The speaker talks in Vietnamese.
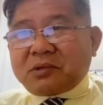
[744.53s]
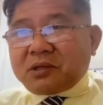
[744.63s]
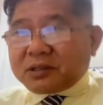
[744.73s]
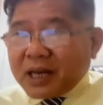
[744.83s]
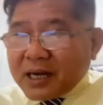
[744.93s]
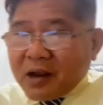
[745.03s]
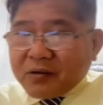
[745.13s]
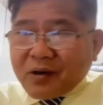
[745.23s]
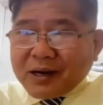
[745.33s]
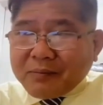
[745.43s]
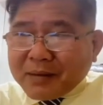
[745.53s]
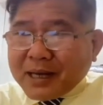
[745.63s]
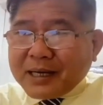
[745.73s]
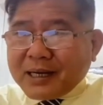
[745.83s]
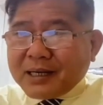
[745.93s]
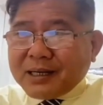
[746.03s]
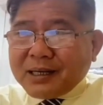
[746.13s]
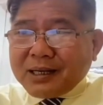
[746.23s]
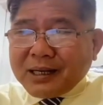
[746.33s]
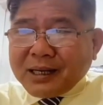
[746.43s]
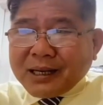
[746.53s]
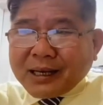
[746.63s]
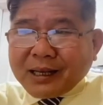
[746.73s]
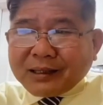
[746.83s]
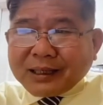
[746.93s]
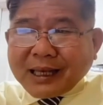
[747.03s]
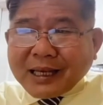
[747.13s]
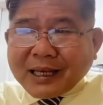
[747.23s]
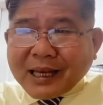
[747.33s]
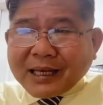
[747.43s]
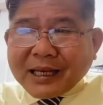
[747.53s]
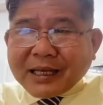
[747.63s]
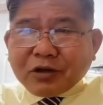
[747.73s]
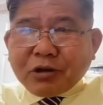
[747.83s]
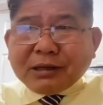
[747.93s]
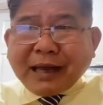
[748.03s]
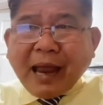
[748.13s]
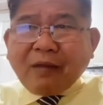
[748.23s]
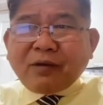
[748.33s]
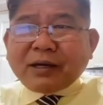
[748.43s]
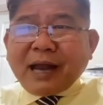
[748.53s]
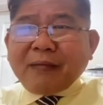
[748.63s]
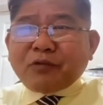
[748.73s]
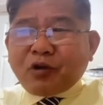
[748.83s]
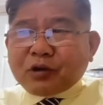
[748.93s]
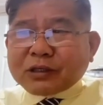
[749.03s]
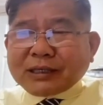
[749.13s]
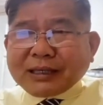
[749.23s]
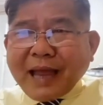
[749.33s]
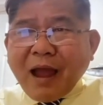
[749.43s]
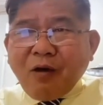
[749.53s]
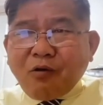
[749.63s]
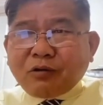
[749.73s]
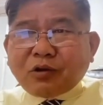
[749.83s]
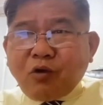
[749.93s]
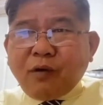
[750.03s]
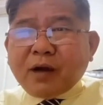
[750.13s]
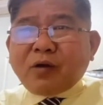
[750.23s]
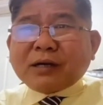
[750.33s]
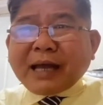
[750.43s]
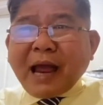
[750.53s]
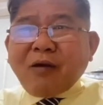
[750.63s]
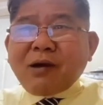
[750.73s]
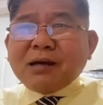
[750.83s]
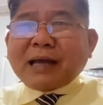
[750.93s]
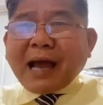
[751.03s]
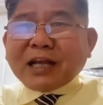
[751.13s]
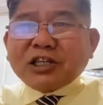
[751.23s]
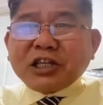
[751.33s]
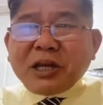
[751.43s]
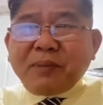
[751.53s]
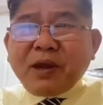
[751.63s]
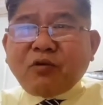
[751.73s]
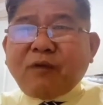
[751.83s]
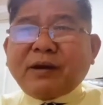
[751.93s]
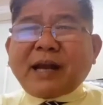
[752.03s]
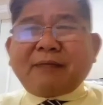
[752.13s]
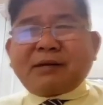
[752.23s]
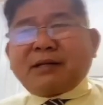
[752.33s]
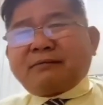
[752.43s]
đây này họ nói năm nay này cái cái cái cái cái xuất cảng Việt Nam nó còn cao thu về nó còn cao hơn cả cái GDP của Việt Nam